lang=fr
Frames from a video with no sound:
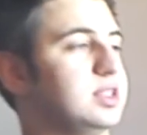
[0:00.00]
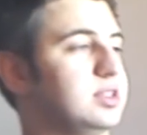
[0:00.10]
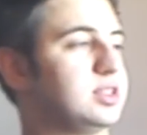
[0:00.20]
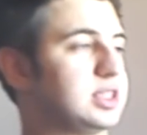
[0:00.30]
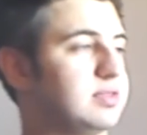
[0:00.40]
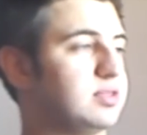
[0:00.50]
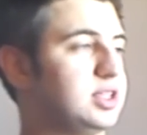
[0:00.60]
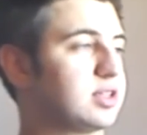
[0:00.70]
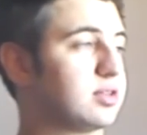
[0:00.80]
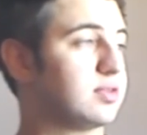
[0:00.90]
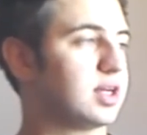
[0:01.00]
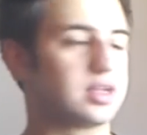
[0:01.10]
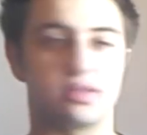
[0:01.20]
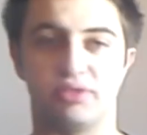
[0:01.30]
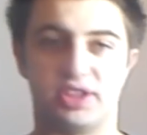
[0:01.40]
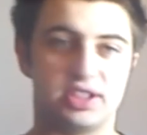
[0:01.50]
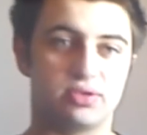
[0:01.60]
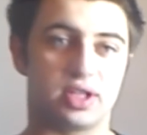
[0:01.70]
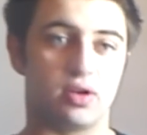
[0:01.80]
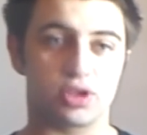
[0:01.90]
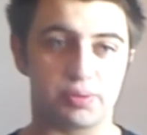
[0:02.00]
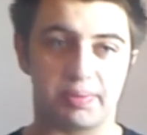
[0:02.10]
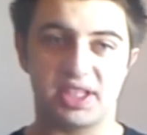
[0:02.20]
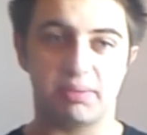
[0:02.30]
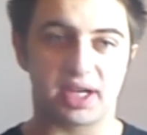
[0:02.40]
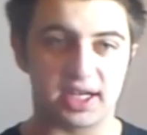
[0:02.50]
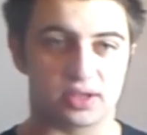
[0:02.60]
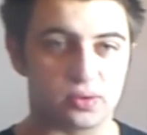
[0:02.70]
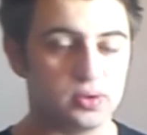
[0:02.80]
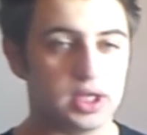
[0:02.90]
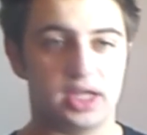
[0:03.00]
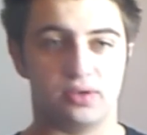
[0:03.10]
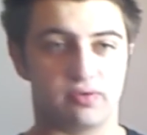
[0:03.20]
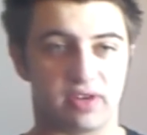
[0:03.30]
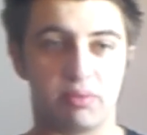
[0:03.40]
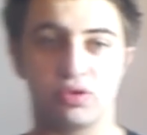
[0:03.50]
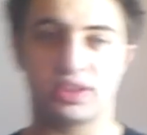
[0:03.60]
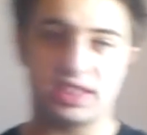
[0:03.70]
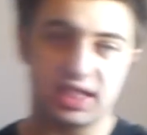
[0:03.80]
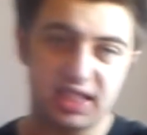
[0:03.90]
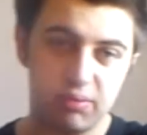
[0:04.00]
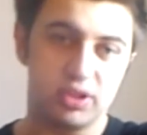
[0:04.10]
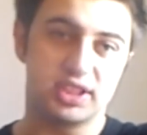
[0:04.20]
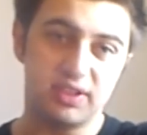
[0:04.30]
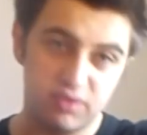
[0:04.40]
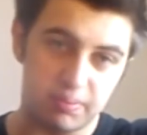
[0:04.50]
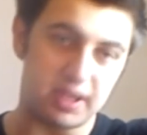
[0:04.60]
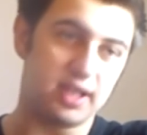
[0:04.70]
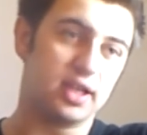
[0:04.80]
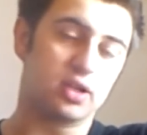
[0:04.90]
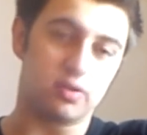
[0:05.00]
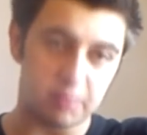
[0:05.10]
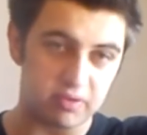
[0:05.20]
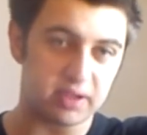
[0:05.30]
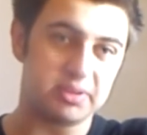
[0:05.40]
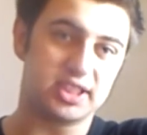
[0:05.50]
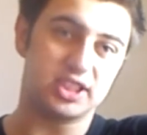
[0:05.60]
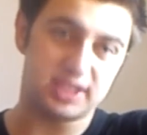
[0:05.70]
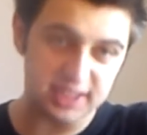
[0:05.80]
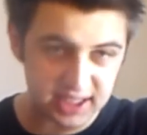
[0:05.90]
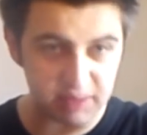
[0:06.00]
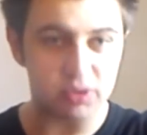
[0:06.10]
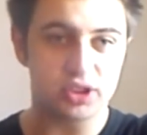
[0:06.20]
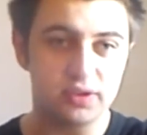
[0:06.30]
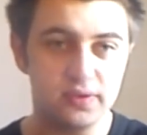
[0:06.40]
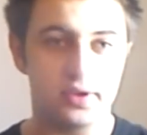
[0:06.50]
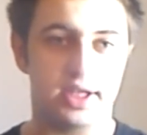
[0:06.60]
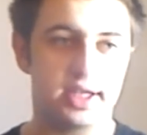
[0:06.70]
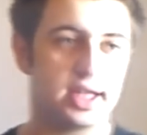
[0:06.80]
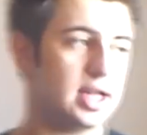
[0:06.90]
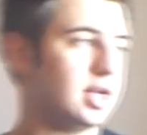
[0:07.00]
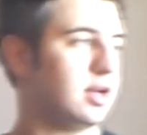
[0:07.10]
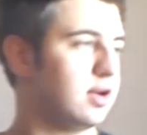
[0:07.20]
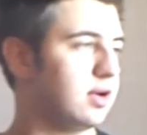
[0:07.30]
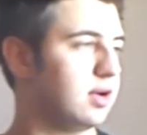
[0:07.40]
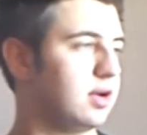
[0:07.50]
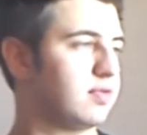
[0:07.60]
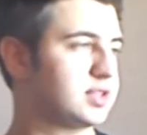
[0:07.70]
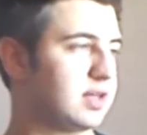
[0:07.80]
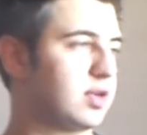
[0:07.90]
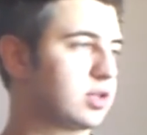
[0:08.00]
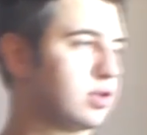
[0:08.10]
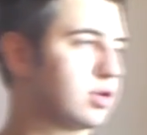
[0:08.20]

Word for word: ce qui veut dire que, voilà, comme je disais tout à l'heure, je peux pas démarrer l'intro. Donc vraiment, détaillez-moi, s'il vous plaît. Quand vous m'envoyez un message, détaillez-moi ce que vous voulez. Euh, faut savoir que